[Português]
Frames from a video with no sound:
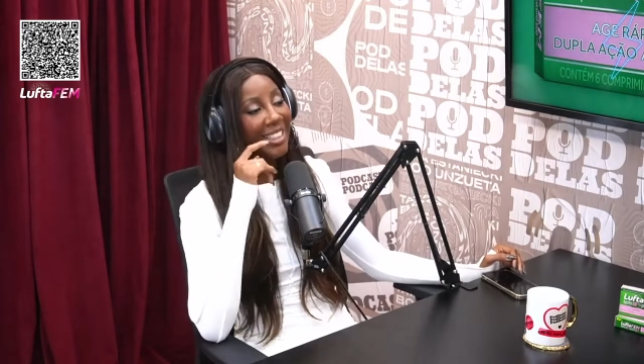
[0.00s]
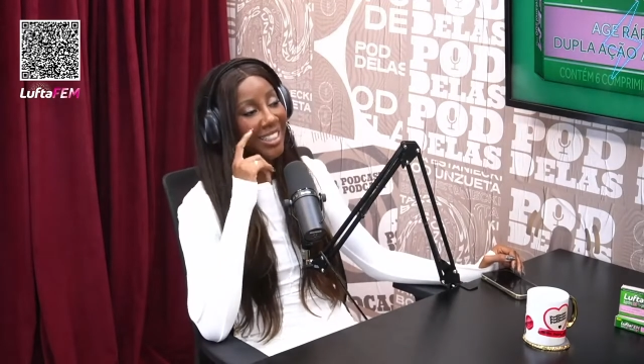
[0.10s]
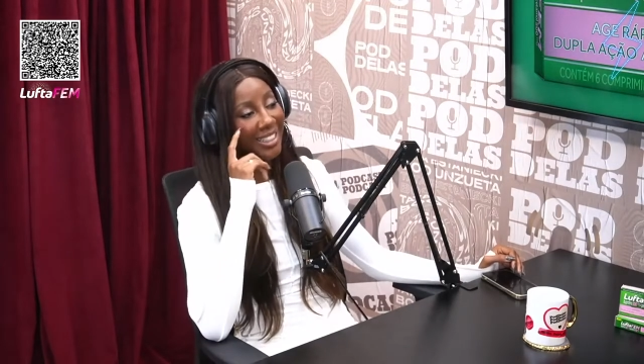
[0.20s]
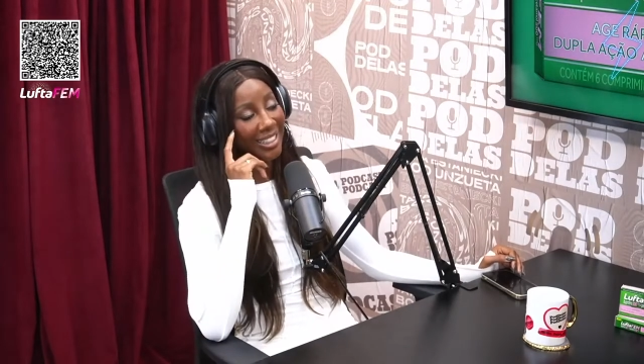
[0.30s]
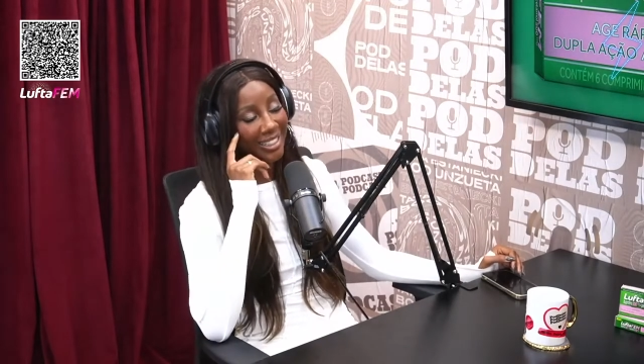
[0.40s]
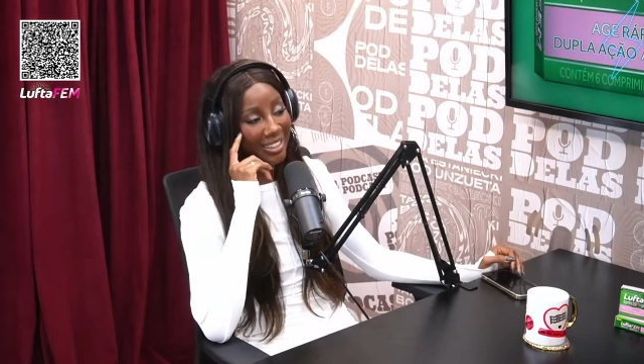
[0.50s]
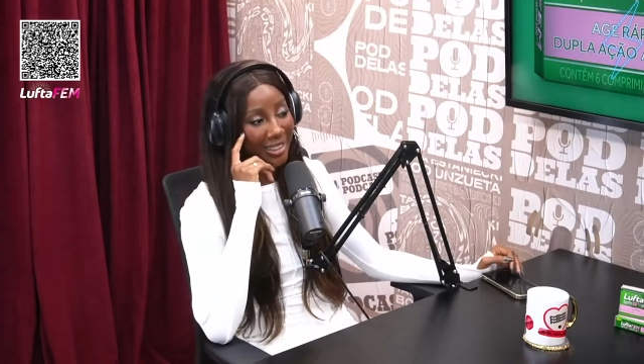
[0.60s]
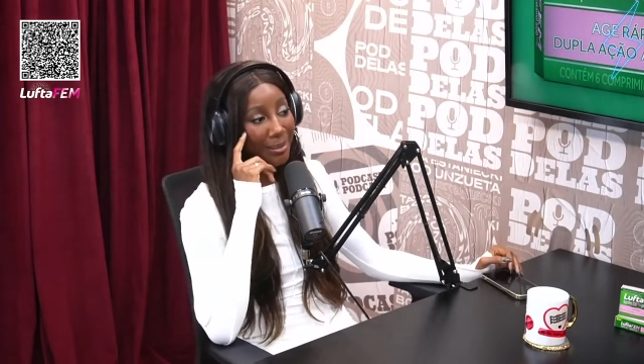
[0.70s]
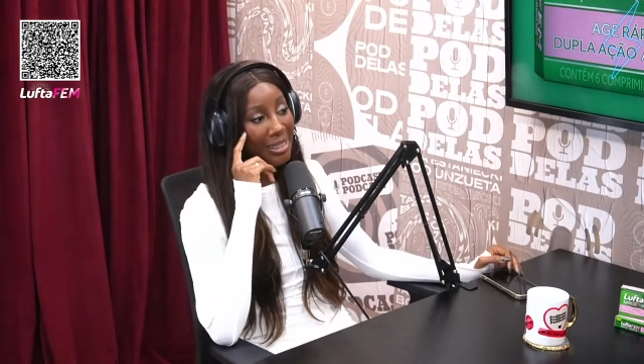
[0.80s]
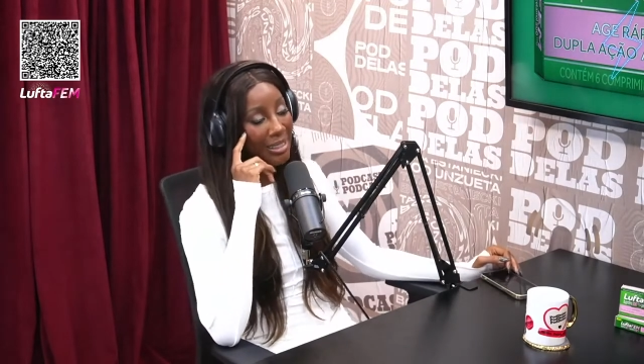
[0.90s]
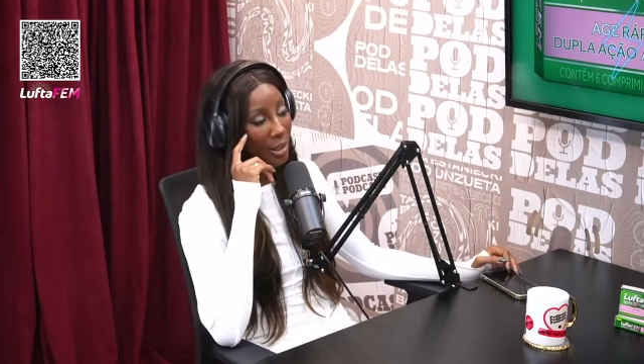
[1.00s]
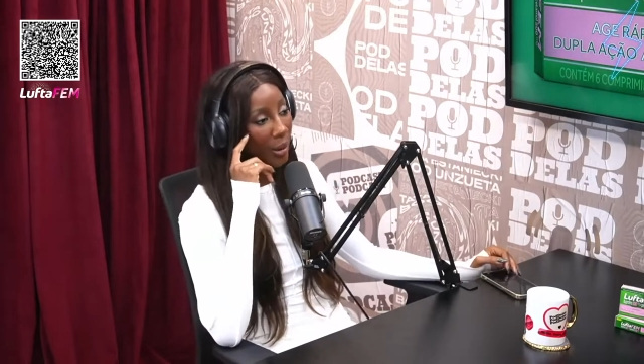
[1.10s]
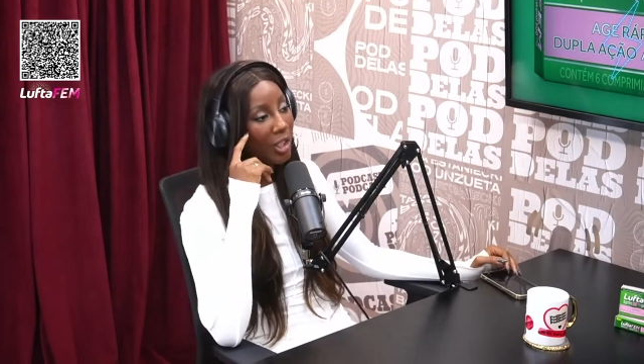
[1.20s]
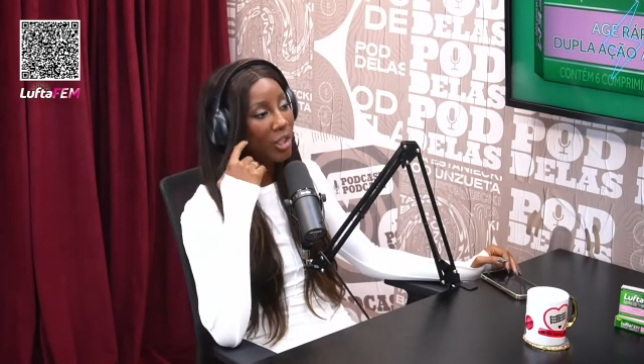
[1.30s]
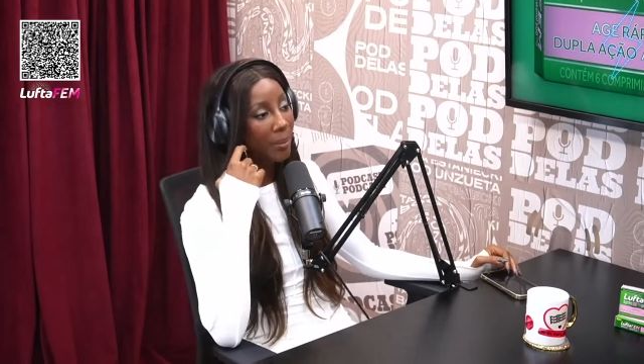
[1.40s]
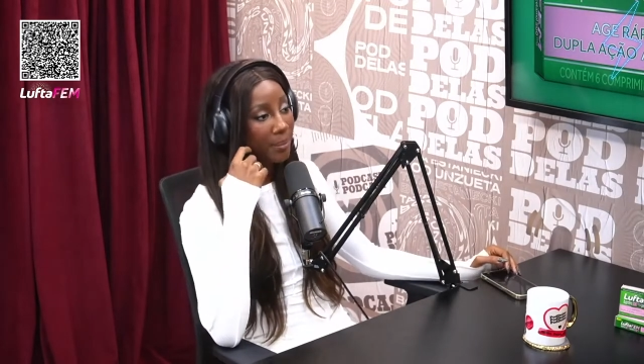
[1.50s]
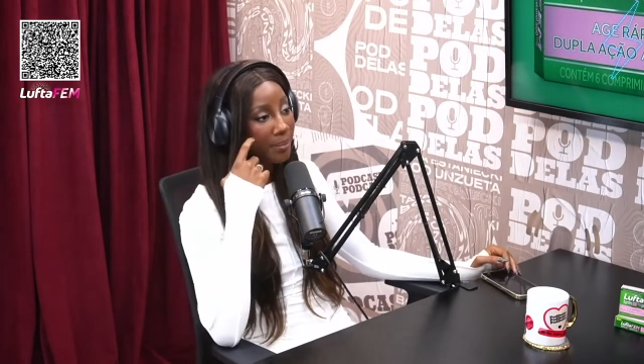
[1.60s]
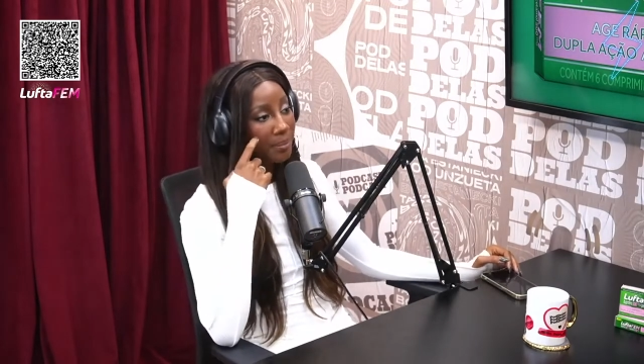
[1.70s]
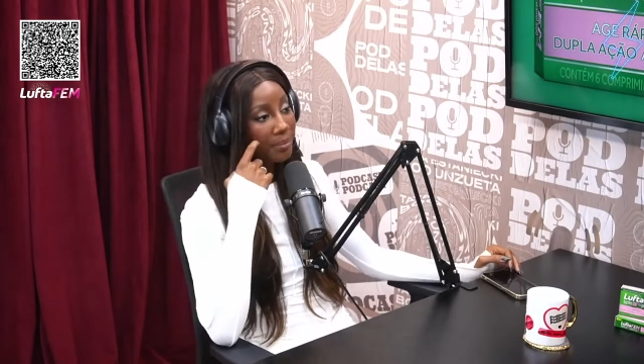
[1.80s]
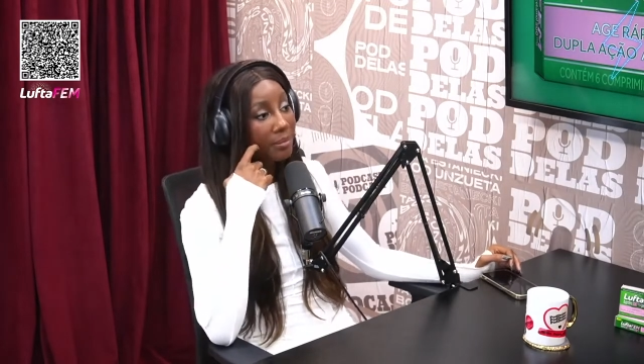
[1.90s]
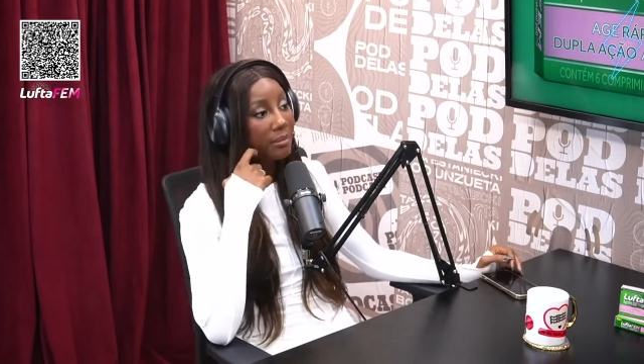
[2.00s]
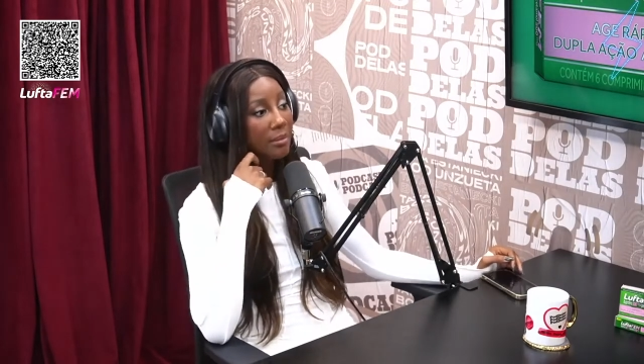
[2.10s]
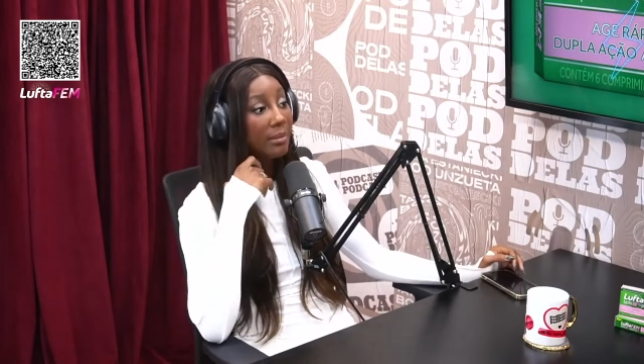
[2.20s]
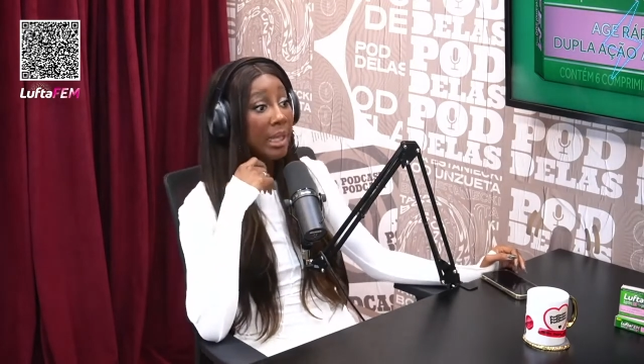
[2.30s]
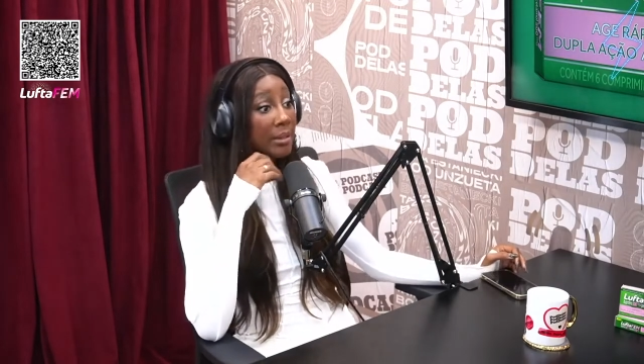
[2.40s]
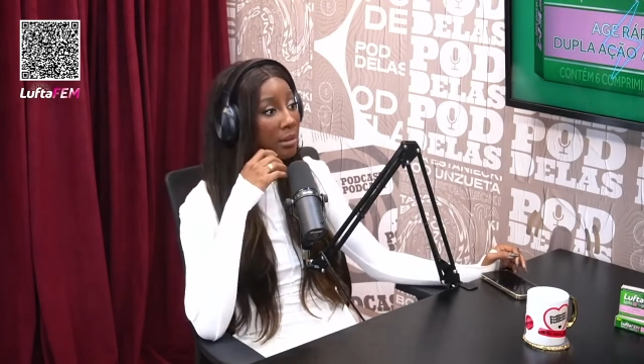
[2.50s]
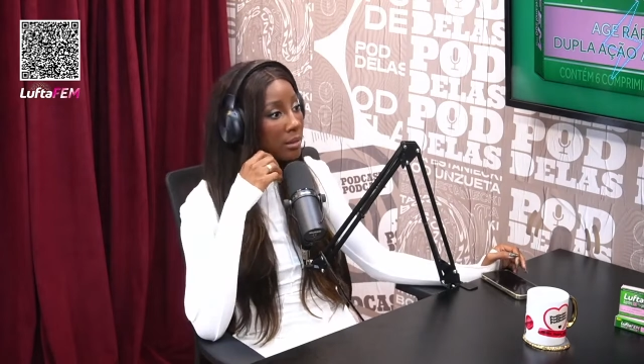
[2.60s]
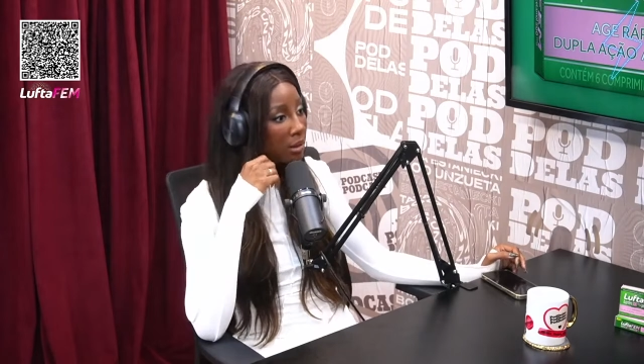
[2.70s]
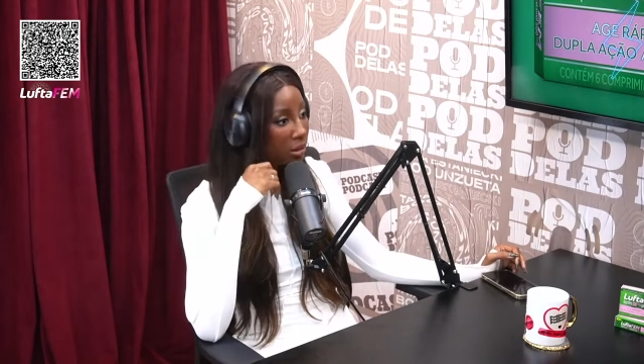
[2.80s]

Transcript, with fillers: Aí, mas eu e acho. aumentou tudo, tá? Aumentou.